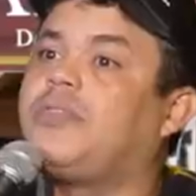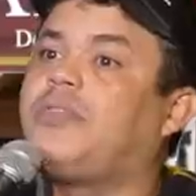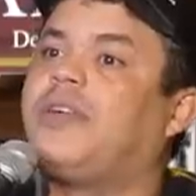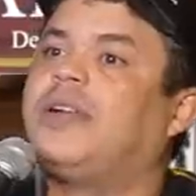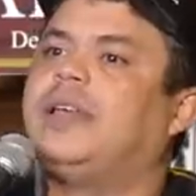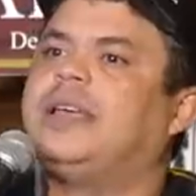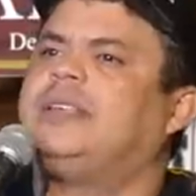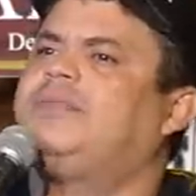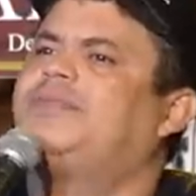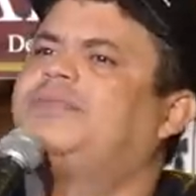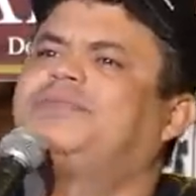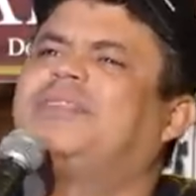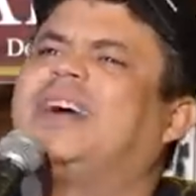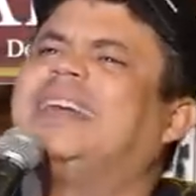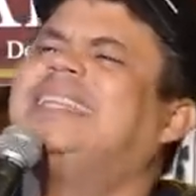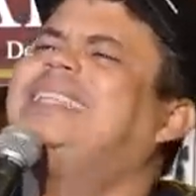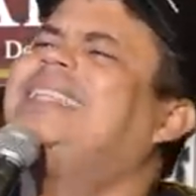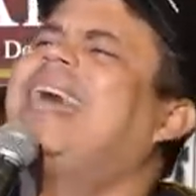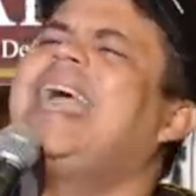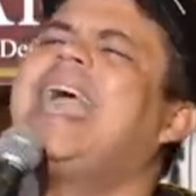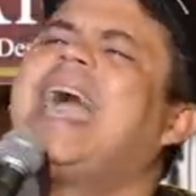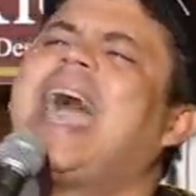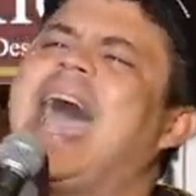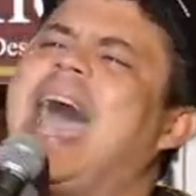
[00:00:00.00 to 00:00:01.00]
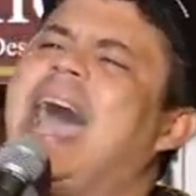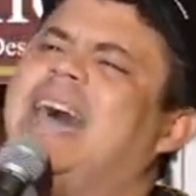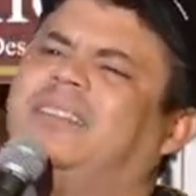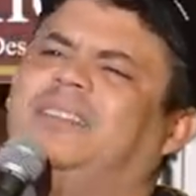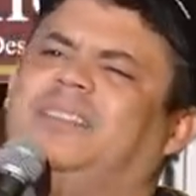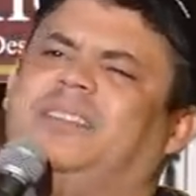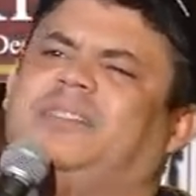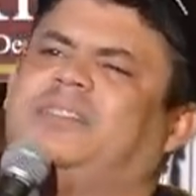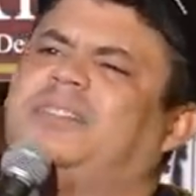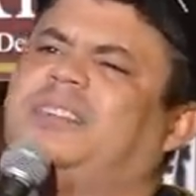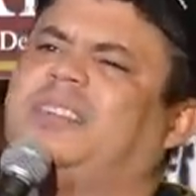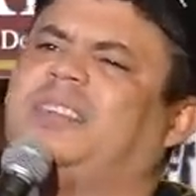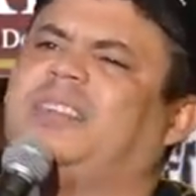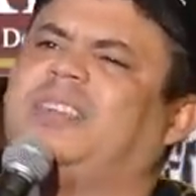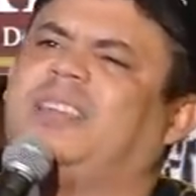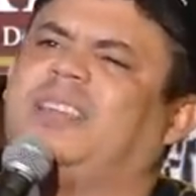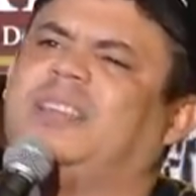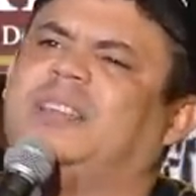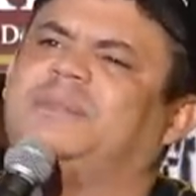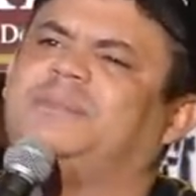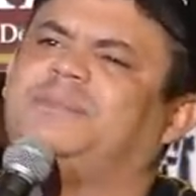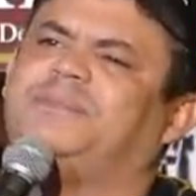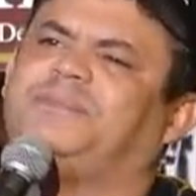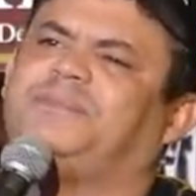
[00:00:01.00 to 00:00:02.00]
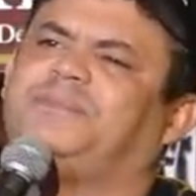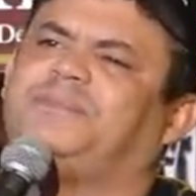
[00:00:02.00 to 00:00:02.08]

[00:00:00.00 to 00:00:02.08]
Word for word: Eu falei, vai dar errado isso aqui.